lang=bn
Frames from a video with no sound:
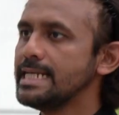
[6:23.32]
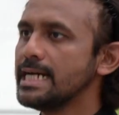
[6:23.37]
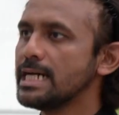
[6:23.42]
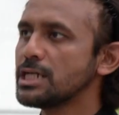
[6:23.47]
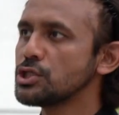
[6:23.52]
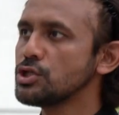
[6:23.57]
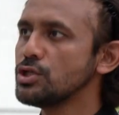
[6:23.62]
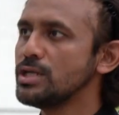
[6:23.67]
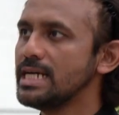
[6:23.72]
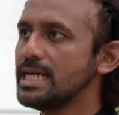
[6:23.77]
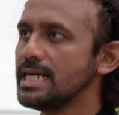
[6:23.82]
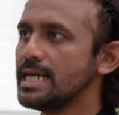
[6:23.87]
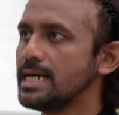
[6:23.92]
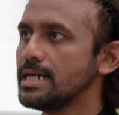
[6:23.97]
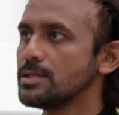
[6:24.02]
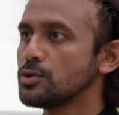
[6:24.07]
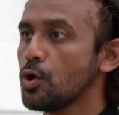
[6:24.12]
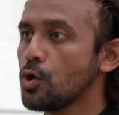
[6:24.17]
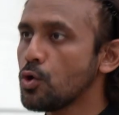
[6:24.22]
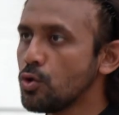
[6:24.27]
এটা আসলে
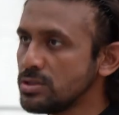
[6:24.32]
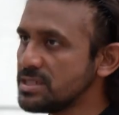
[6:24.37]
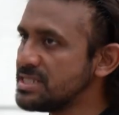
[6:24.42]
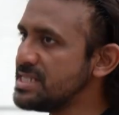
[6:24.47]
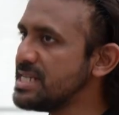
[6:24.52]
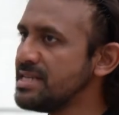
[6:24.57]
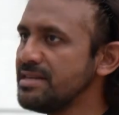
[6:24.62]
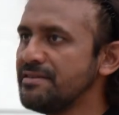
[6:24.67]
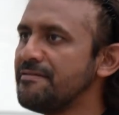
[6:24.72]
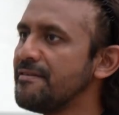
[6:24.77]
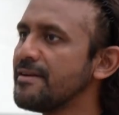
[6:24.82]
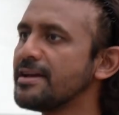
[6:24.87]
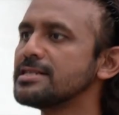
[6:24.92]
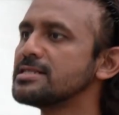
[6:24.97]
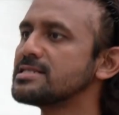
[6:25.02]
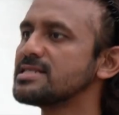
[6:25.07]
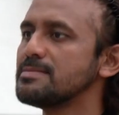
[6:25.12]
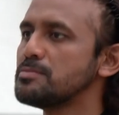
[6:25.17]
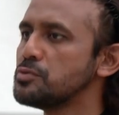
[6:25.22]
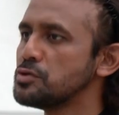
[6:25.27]
তখন
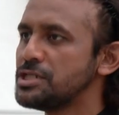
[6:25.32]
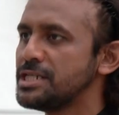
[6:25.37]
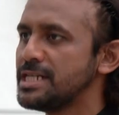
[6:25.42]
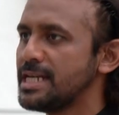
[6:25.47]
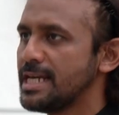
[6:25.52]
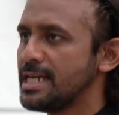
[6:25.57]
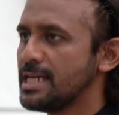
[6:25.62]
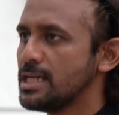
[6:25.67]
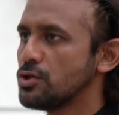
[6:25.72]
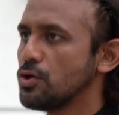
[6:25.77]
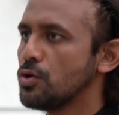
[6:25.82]
সিগনিফিকেন্সটা বুঝি নাই